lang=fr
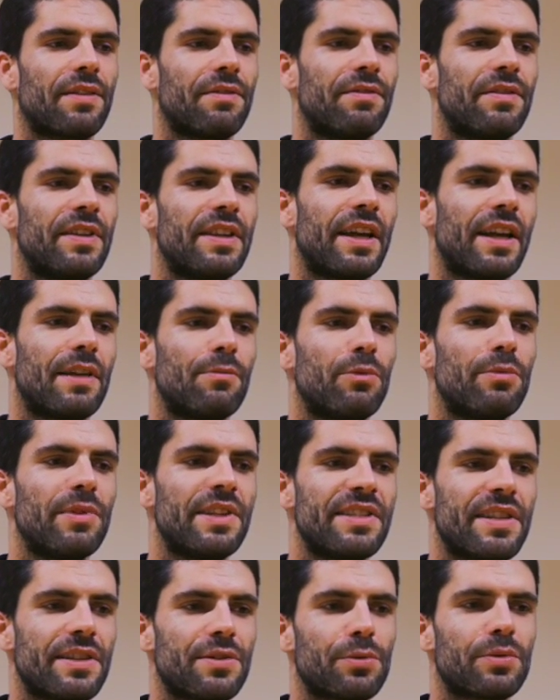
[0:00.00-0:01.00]
via la
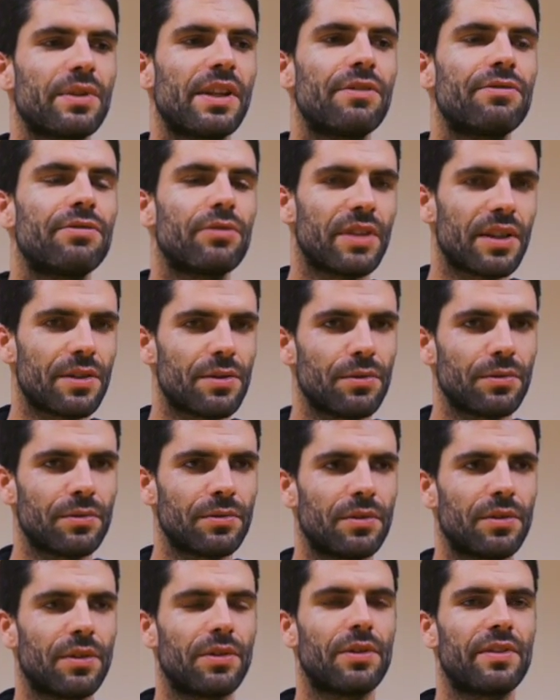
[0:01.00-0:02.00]
mobilisation de la
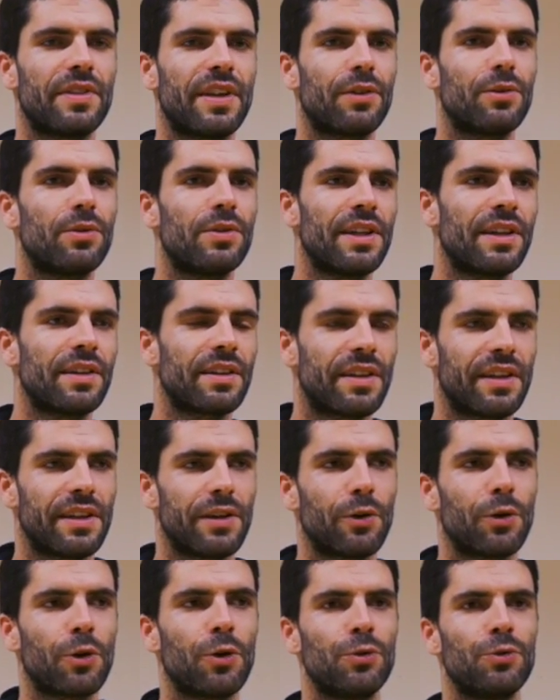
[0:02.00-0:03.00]
Fondation Terre de Liens, qui
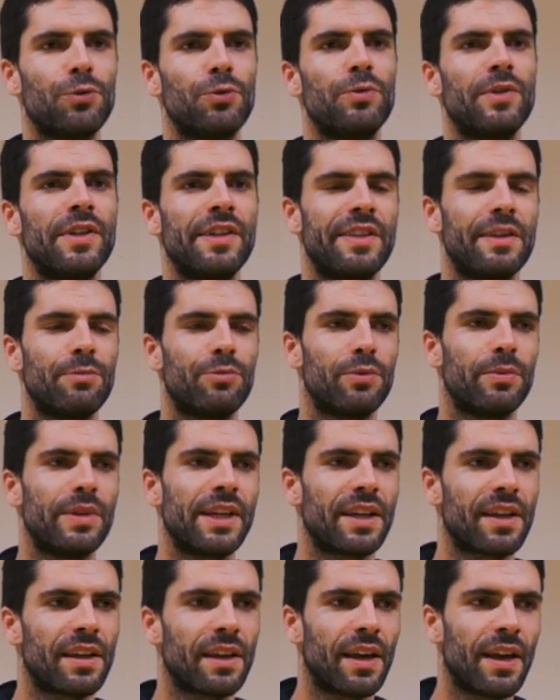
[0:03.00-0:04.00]
est reconnue d'utilité
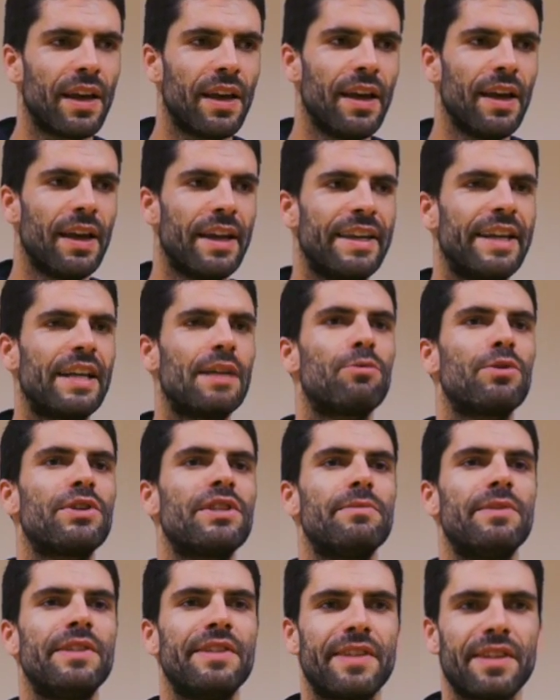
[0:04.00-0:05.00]
publique, il y a la
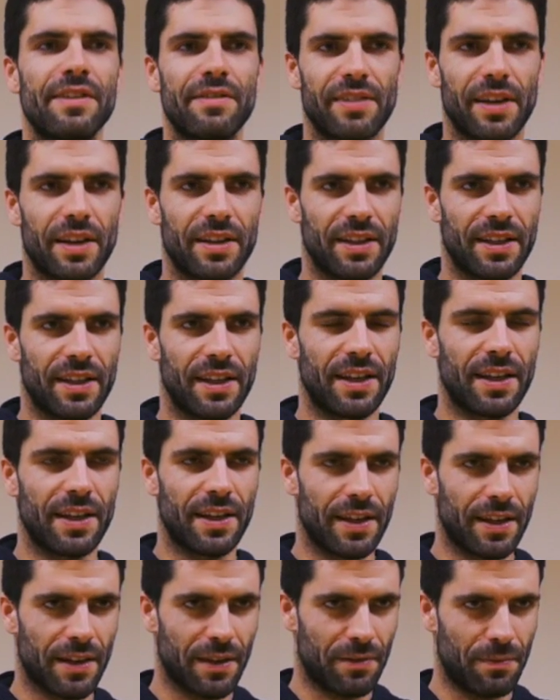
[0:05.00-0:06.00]
possibilité de faire
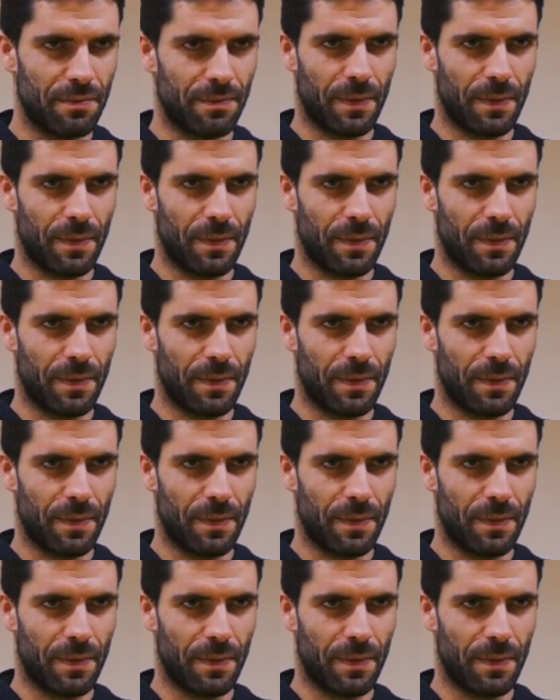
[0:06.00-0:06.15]
des